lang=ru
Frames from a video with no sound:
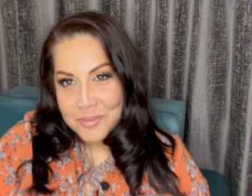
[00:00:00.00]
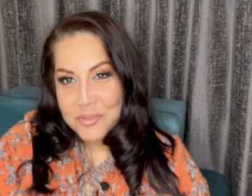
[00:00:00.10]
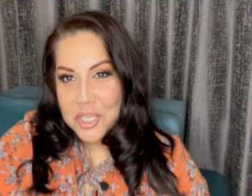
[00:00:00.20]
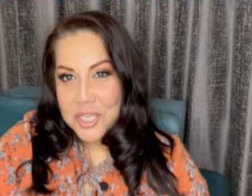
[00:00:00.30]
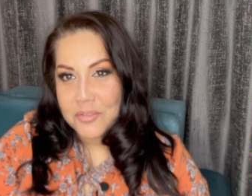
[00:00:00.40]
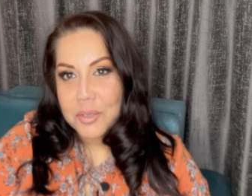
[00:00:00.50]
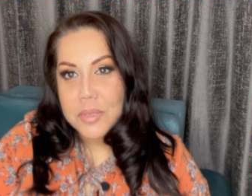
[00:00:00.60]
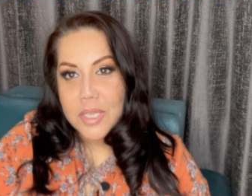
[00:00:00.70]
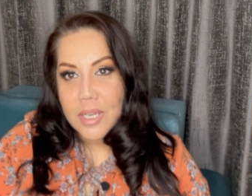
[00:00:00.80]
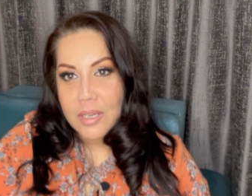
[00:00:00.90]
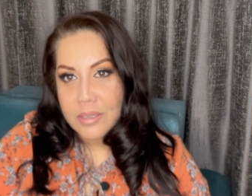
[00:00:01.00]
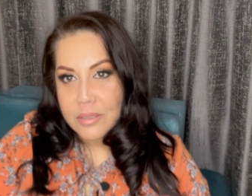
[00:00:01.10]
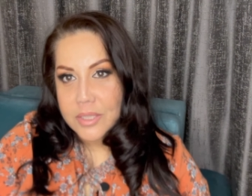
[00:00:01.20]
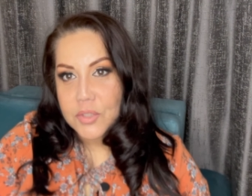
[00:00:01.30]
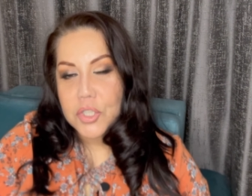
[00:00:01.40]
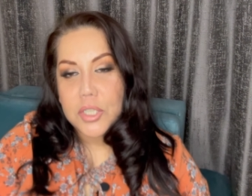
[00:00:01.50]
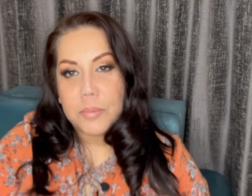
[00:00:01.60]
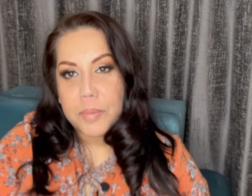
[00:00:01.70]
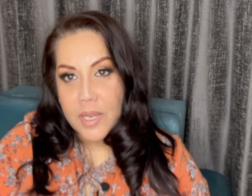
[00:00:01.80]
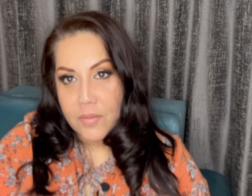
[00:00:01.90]
Женя, вы меня э, совершенно
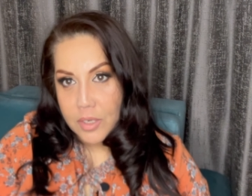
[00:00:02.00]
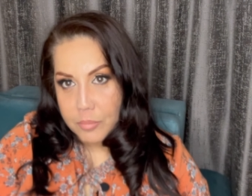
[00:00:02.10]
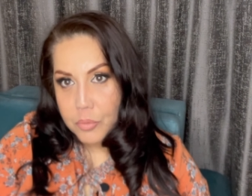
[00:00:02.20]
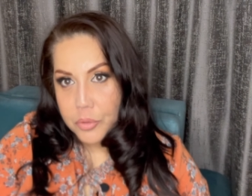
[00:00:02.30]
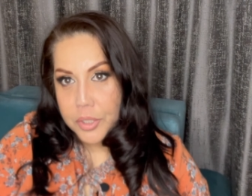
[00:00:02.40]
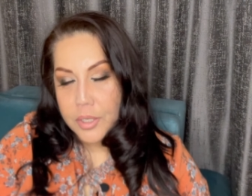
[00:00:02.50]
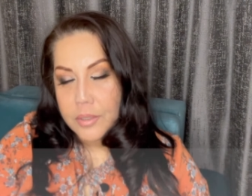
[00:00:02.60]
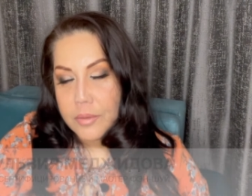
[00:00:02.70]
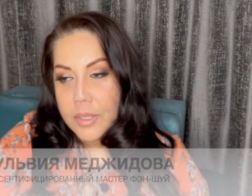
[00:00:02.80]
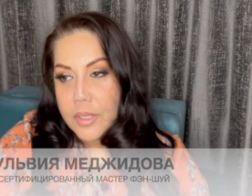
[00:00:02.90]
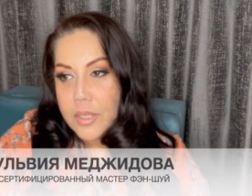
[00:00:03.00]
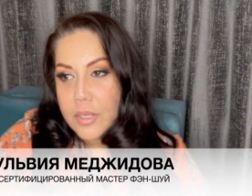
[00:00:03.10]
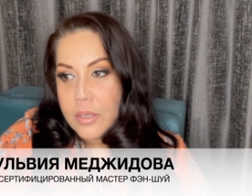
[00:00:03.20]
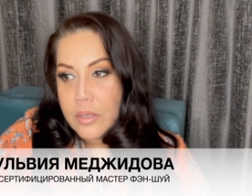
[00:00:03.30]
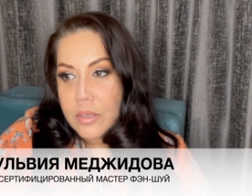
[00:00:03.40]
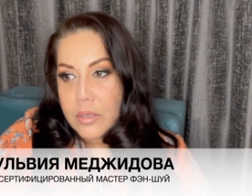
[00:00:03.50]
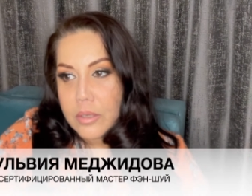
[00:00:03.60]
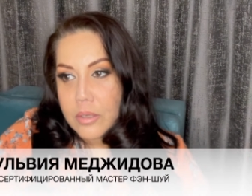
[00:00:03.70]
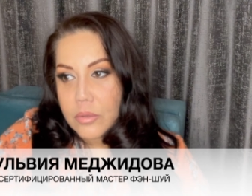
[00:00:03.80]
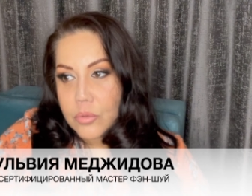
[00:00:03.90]
правильно поняли.
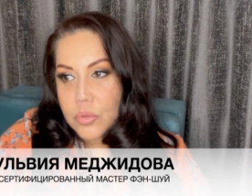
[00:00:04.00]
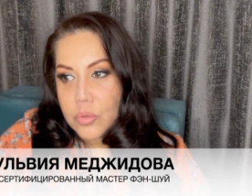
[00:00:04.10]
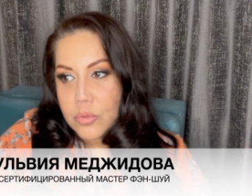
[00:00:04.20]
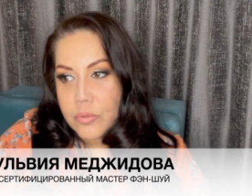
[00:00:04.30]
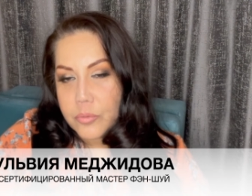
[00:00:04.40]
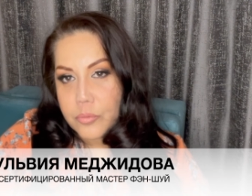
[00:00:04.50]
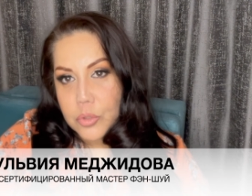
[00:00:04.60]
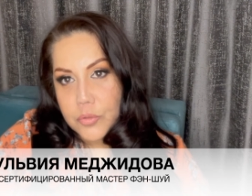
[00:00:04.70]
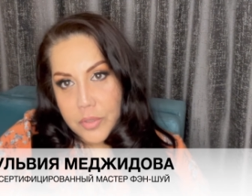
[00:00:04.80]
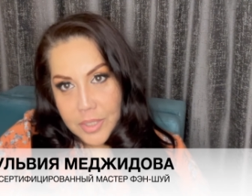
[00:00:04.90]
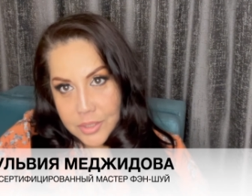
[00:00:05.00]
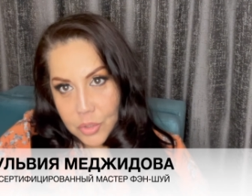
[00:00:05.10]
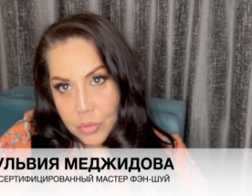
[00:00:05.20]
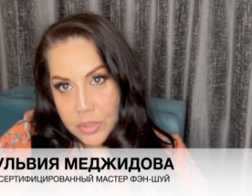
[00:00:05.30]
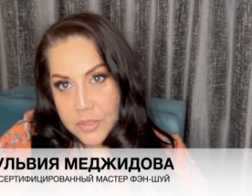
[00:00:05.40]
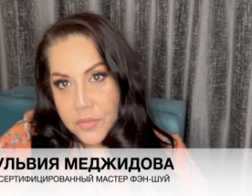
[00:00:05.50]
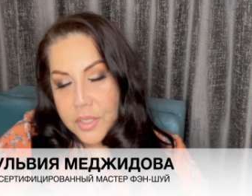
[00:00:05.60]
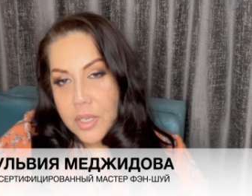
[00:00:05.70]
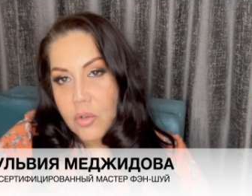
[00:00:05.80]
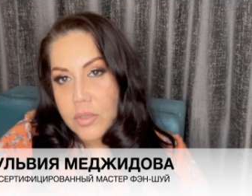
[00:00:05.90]
А, Но ну, вот вы астролог,
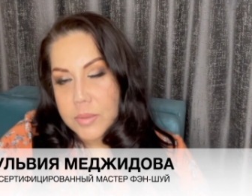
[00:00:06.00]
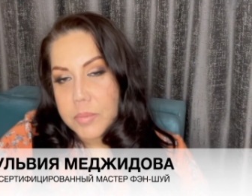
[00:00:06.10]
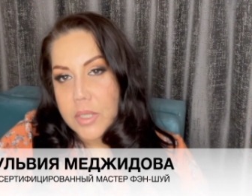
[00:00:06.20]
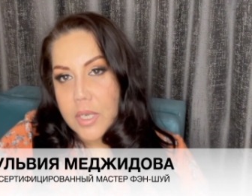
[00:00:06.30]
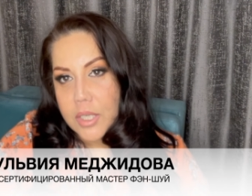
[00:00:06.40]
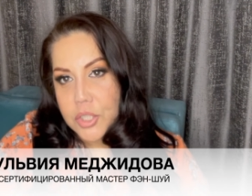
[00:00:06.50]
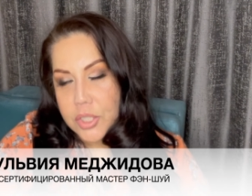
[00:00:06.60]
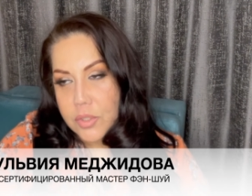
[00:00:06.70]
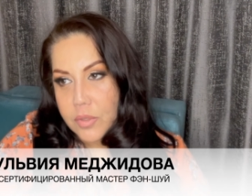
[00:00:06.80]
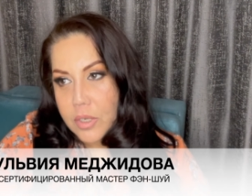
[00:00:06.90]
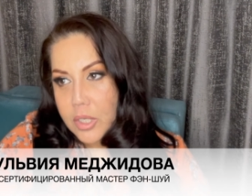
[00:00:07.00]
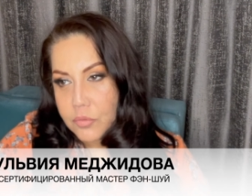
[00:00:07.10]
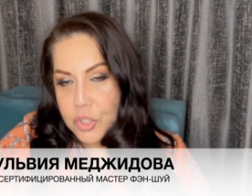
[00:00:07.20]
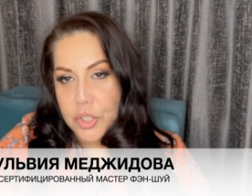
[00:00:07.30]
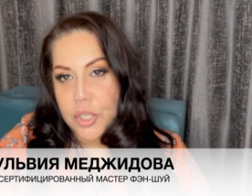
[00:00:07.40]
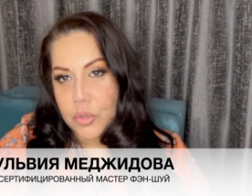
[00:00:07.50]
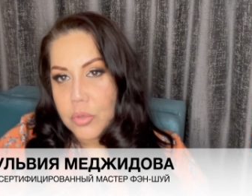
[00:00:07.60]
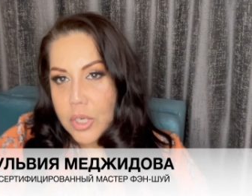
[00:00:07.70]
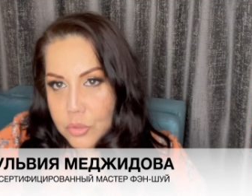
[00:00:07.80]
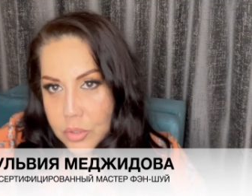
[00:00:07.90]
наверняка у вас было количество карт, вы же не одну
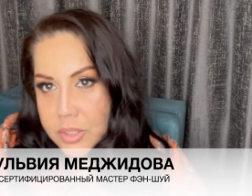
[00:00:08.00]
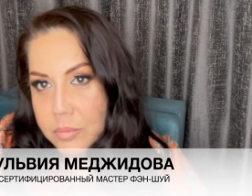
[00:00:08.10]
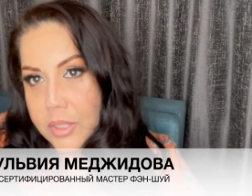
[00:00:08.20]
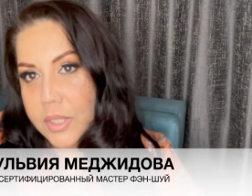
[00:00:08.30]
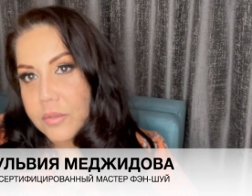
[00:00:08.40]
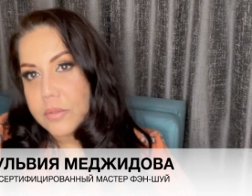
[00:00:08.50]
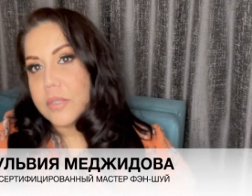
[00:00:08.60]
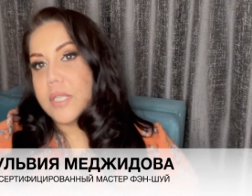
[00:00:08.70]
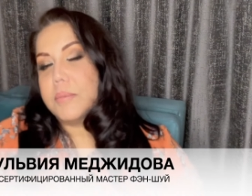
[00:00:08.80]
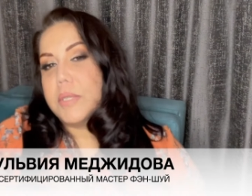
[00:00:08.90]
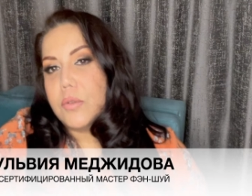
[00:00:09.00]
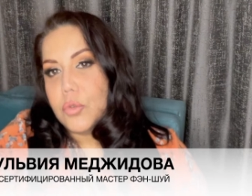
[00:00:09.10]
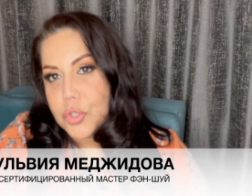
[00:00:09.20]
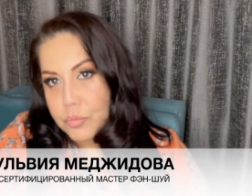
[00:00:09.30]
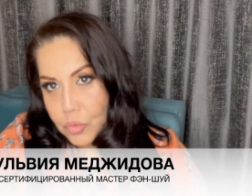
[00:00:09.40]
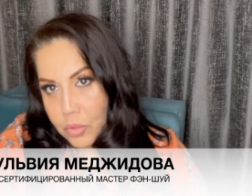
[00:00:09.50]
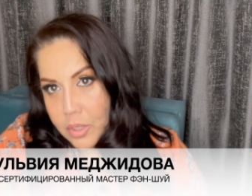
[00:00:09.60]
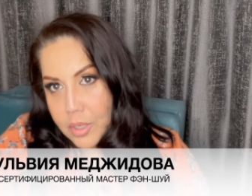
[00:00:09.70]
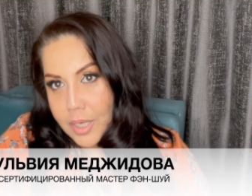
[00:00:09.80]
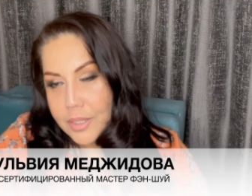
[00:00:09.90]
карту рассматривали, вы рассматривали очень много
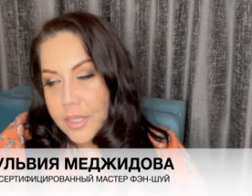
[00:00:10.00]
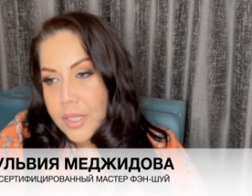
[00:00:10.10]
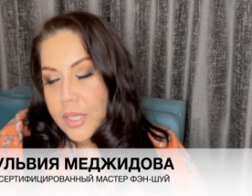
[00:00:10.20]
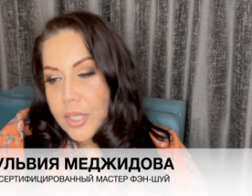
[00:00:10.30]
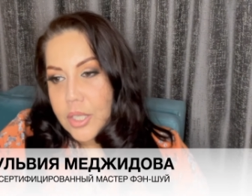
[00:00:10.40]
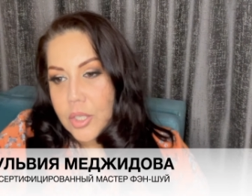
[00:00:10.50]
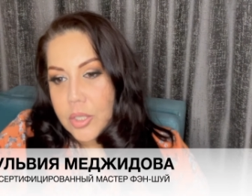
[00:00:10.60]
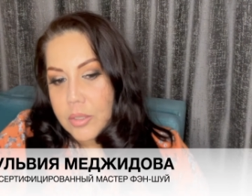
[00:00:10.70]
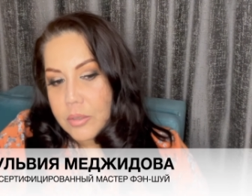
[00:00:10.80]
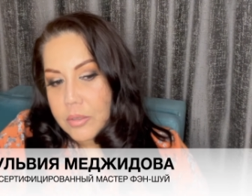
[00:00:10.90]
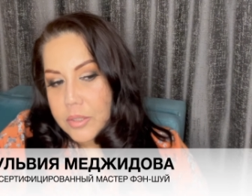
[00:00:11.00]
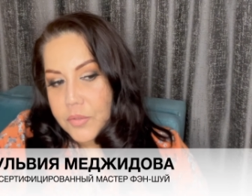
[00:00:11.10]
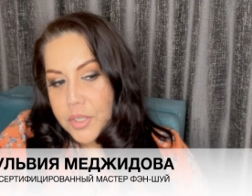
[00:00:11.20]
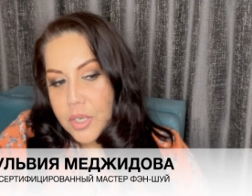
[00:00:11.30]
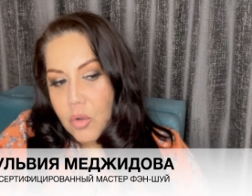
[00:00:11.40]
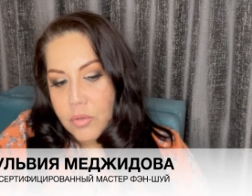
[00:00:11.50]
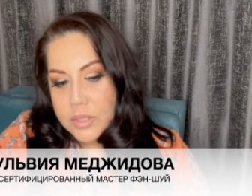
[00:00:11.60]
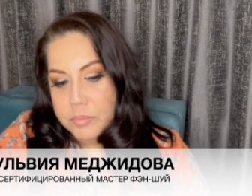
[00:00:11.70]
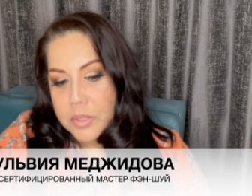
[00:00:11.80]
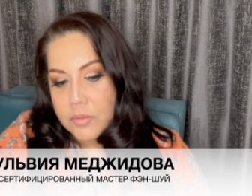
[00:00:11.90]
карт, и э, наверняка у
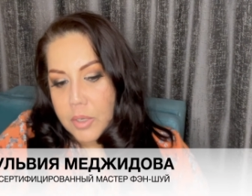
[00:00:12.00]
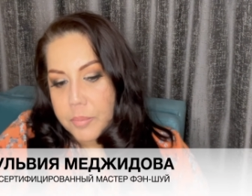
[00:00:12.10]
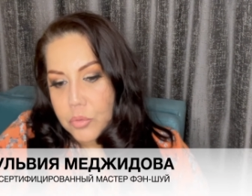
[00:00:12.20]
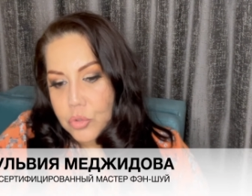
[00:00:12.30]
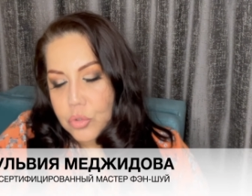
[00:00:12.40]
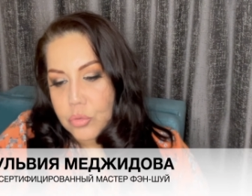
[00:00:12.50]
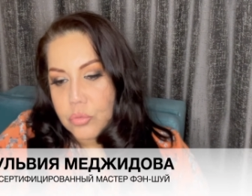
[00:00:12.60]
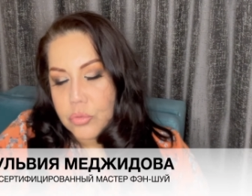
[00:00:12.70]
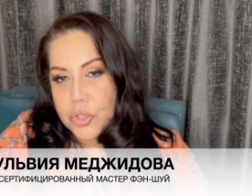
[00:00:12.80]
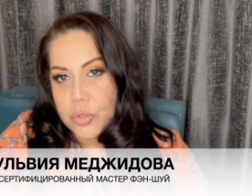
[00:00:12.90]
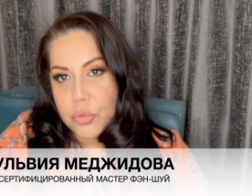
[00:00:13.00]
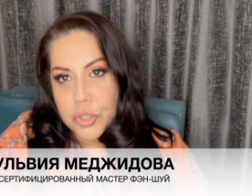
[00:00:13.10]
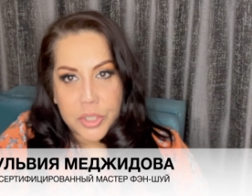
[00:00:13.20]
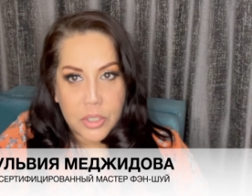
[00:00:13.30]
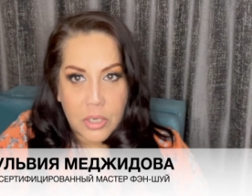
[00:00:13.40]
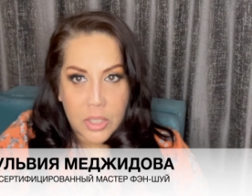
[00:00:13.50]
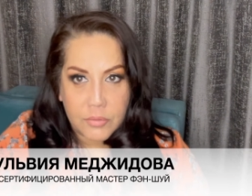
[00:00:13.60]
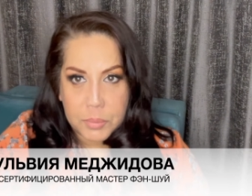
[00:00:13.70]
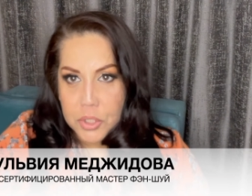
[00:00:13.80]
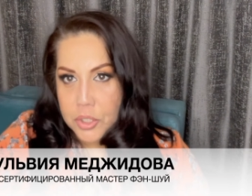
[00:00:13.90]
вас был вопрос, что ну, у человека карта
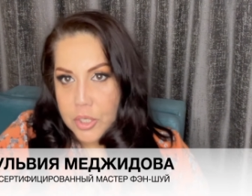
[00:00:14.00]
вообще ни